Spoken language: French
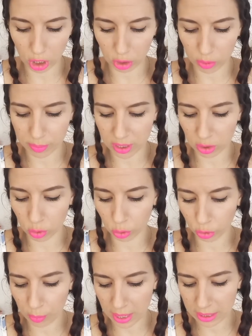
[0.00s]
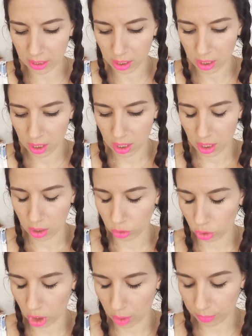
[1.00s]
il y a quoi peut-être deux semaines, un
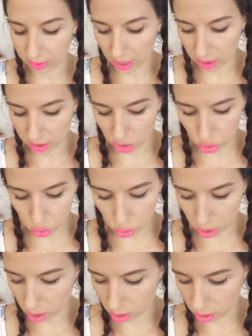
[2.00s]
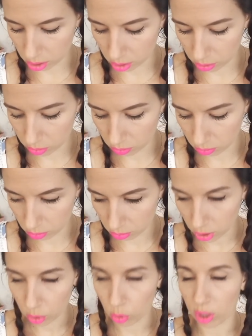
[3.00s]
truc comme ça, dix jours,
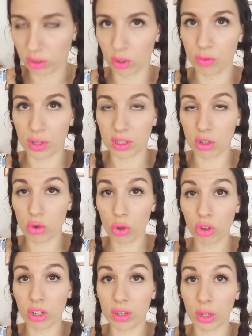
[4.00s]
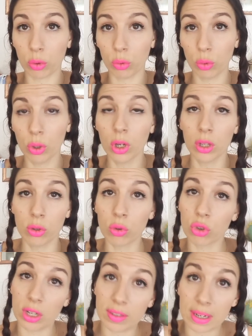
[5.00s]
ouais, ça doit faire 10 jours que je les ai reçus.
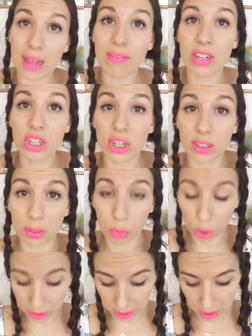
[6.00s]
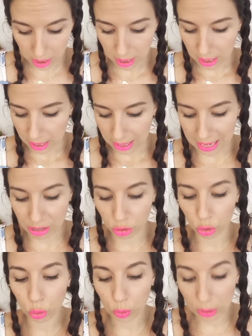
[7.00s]
Donc je les ai lavés, je les ai portés et
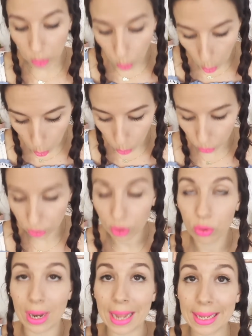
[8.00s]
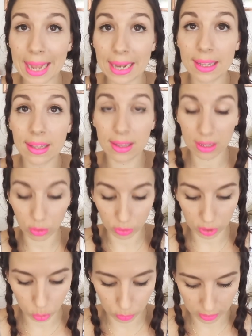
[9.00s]
je suis trop contente de la qualité de
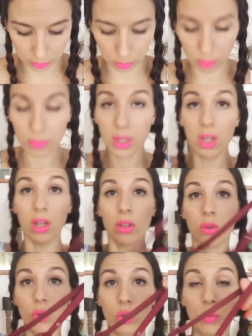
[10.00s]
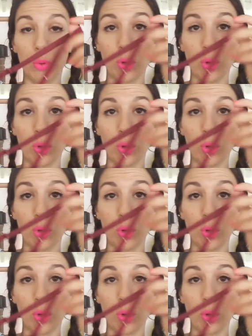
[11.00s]
ces sous-vêtements. Donc